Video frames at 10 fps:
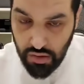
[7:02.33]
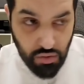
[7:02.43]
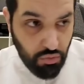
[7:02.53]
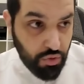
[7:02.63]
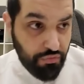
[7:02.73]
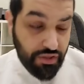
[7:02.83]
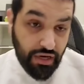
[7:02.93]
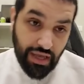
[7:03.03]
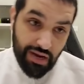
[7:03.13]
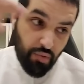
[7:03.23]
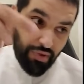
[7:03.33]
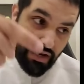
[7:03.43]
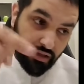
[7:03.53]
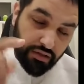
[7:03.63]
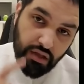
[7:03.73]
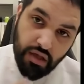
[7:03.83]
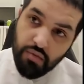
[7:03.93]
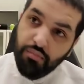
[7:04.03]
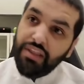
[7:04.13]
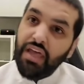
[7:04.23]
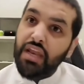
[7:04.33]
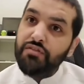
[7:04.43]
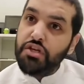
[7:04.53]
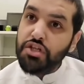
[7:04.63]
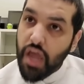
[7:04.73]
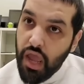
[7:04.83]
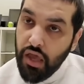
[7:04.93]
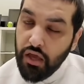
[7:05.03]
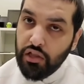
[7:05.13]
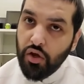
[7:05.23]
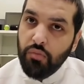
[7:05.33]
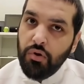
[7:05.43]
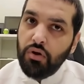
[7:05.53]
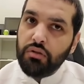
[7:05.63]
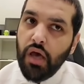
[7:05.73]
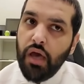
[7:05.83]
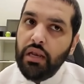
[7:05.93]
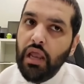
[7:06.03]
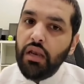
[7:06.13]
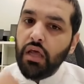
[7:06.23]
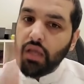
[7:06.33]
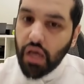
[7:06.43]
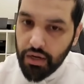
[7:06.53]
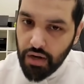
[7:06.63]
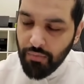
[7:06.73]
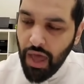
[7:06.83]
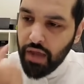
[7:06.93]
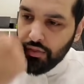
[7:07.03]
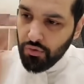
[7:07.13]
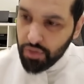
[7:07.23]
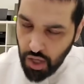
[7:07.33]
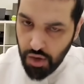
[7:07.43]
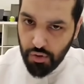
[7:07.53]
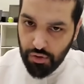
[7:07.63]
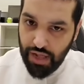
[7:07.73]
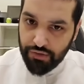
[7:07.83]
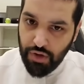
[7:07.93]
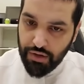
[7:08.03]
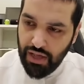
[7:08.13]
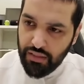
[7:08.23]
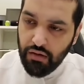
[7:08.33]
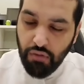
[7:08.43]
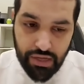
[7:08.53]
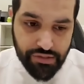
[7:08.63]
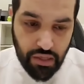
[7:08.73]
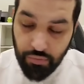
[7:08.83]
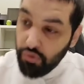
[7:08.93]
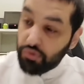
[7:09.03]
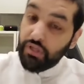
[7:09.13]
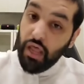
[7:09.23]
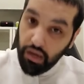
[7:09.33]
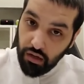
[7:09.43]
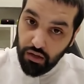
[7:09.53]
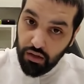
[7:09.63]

وعرفت ان كلامهم غلط بعدين نفس الشيء قلت لكم النوت 9 لن يتكرر ما يقدرون يكررون الهاردوير هذا حصل بالنوت 10